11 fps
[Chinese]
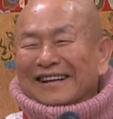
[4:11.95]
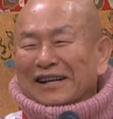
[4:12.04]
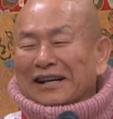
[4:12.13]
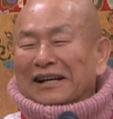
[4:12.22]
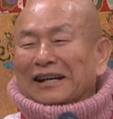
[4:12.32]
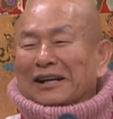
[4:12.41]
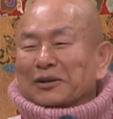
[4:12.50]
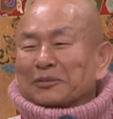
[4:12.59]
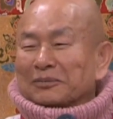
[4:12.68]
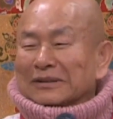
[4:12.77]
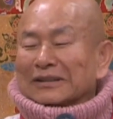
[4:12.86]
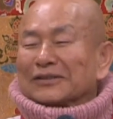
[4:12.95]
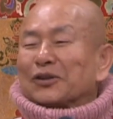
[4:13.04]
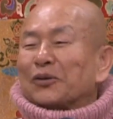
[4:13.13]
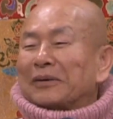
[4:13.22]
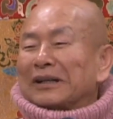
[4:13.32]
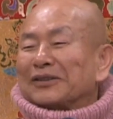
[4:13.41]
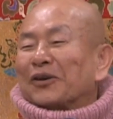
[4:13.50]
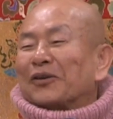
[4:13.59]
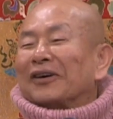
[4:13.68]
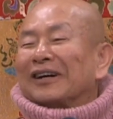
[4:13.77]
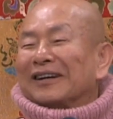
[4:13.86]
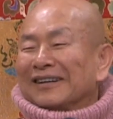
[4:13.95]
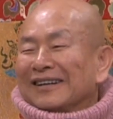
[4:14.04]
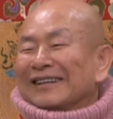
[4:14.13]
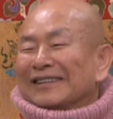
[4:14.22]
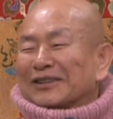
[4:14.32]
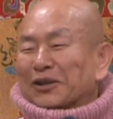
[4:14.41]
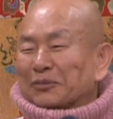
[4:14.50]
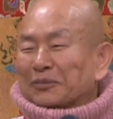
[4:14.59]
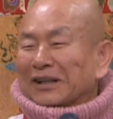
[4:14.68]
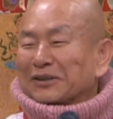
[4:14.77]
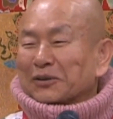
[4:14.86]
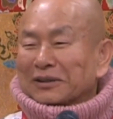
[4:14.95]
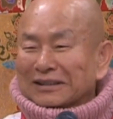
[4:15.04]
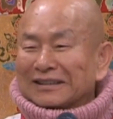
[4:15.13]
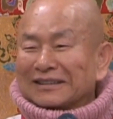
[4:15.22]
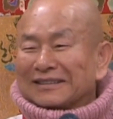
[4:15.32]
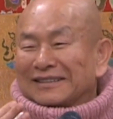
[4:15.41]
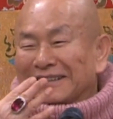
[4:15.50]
啊，们是，tomato 啊，tomato 的印。